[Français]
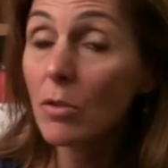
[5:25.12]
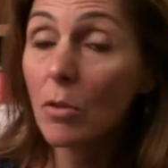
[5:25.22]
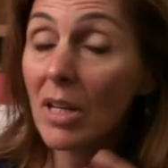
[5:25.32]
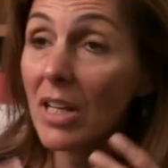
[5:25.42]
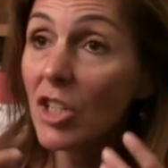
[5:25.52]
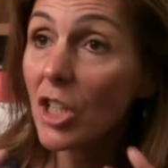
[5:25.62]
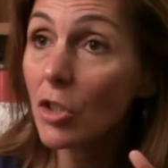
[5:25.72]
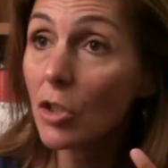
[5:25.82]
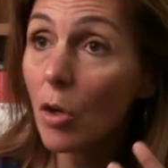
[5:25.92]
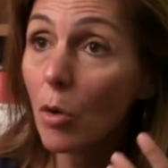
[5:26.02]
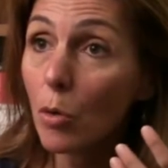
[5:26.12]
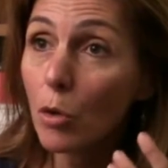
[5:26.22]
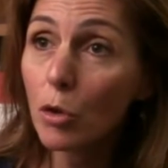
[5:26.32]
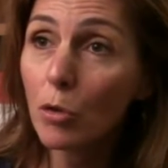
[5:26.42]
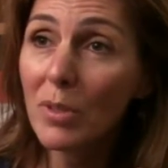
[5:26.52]
que les chercheurs,
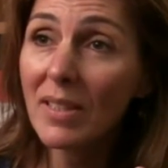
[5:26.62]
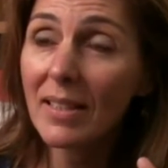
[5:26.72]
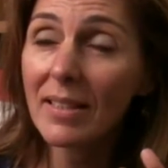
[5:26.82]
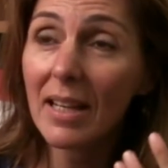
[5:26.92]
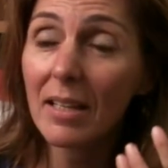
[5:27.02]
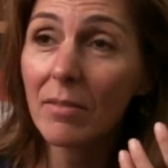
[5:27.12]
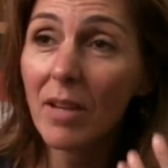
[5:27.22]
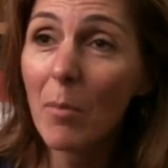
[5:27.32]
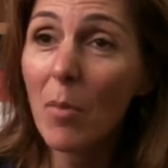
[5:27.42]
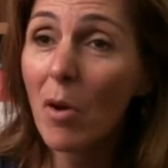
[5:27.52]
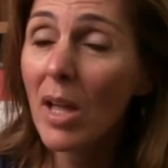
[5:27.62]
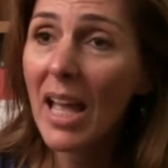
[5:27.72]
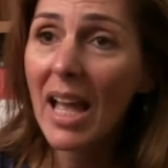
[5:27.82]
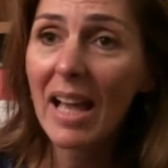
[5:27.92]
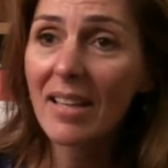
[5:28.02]
aujourd'hui, s'intéressent vraiment
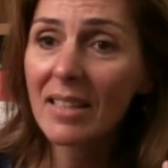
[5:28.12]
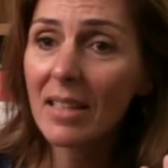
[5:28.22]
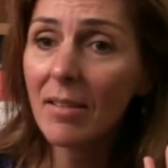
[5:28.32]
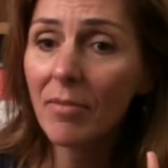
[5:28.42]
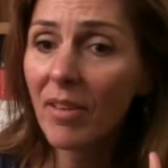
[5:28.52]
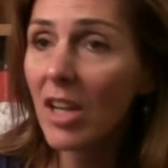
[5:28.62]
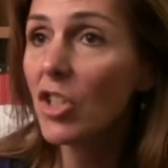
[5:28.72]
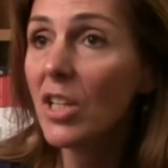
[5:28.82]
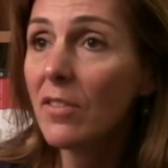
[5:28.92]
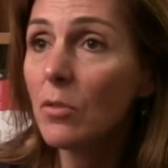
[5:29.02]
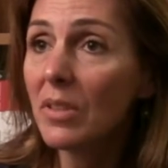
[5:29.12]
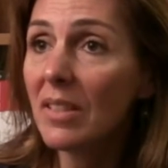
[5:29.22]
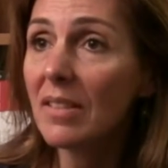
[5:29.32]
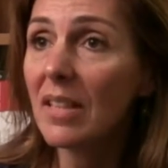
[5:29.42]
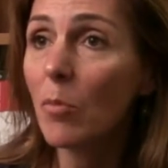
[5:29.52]
à ce qui fragilise nos
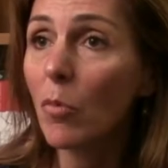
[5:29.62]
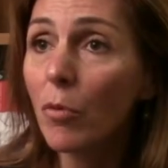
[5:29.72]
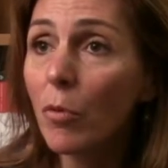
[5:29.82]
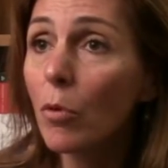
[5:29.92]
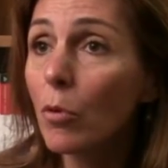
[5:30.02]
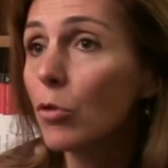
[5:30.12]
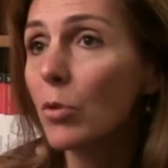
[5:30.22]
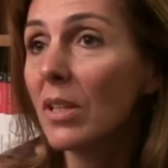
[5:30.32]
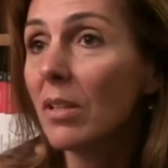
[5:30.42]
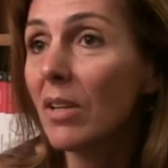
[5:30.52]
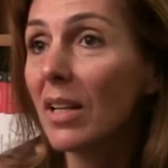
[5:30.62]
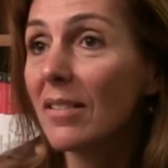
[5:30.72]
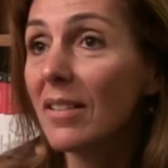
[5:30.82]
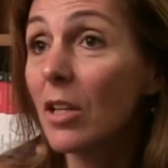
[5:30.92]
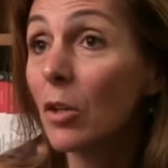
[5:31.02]
systèmes. On veut construire des villes
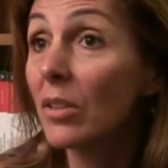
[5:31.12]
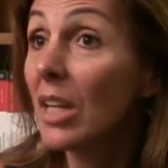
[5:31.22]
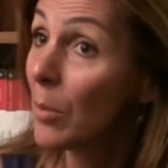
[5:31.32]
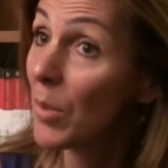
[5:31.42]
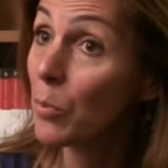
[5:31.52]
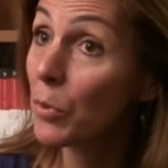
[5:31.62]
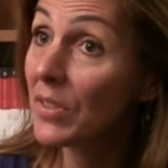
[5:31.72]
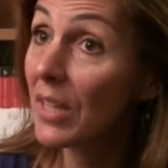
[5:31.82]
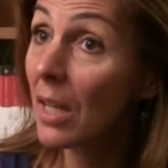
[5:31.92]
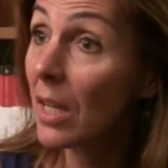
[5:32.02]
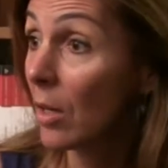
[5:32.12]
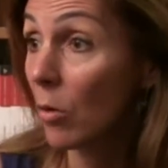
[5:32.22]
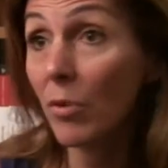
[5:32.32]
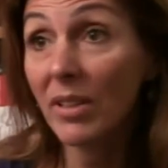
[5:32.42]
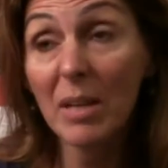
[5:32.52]
résilientes. Mais pour ça, et on
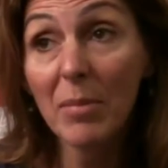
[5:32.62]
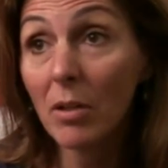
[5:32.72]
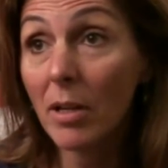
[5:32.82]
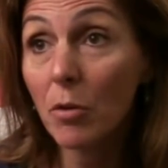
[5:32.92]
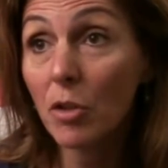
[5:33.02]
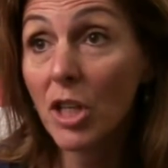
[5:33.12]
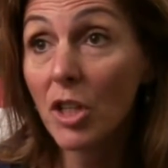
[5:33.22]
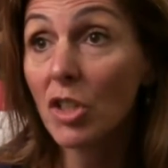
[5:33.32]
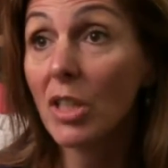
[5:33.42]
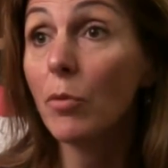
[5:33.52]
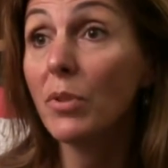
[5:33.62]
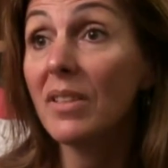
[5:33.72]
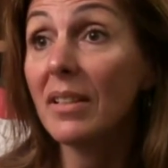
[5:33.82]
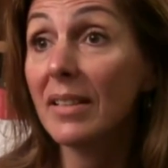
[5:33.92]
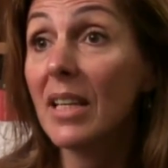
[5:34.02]
le voit très bien dans la recherche, il faut
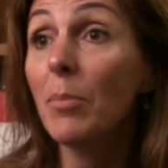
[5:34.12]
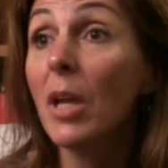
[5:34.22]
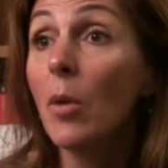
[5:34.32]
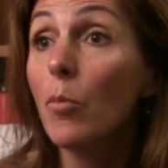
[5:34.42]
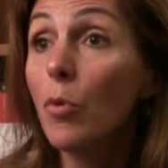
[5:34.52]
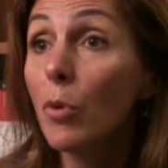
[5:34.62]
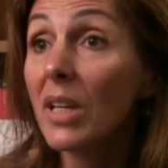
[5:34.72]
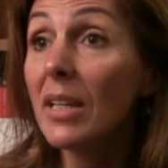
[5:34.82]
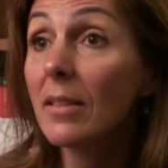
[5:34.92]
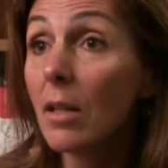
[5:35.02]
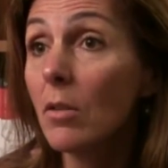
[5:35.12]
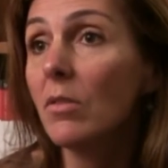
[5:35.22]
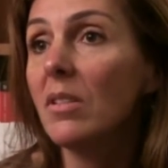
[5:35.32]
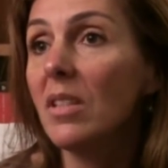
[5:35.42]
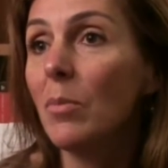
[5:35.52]
des équipes
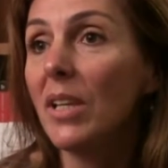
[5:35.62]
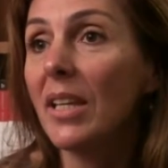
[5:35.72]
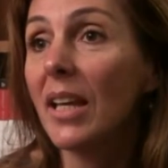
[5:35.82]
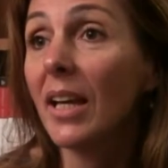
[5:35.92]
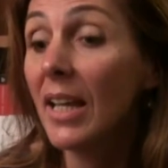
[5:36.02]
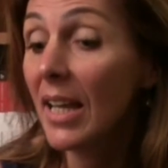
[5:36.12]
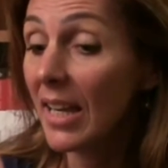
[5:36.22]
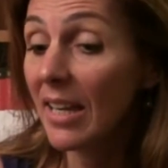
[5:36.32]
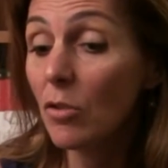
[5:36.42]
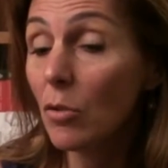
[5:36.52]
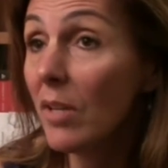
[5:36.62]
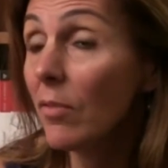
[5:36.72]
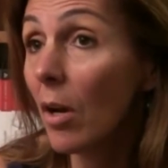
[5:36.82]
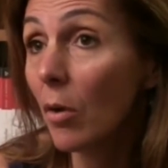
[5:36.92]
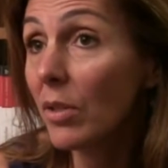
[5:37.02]
pluritransdisciplinaires. Et ce
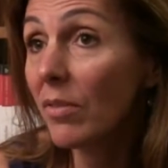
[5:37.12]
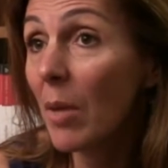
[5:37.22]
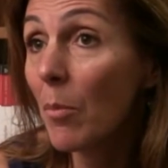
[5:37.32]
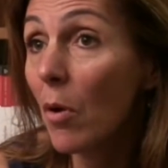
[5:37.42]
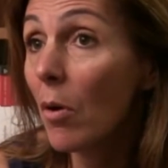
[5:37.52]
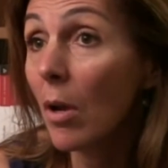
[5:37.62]
livre en est vraiment